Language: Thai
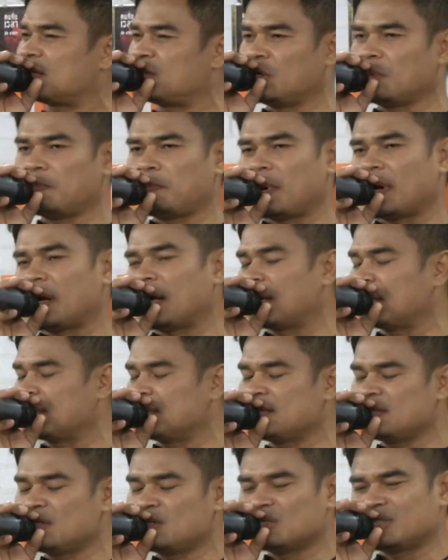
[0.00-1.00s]
ที่พัง
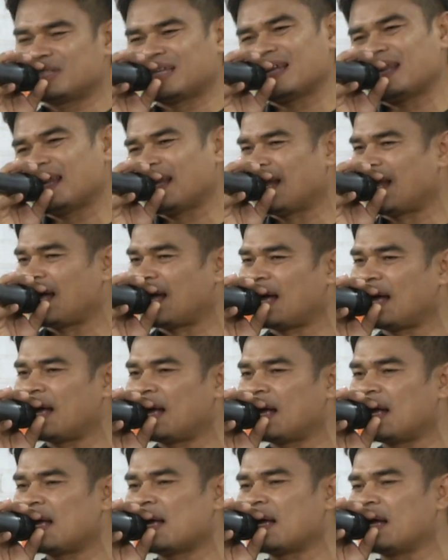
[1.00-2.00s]
ทลา
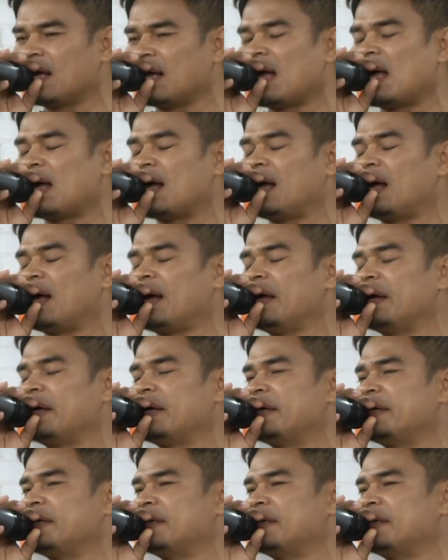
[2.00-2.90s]
ย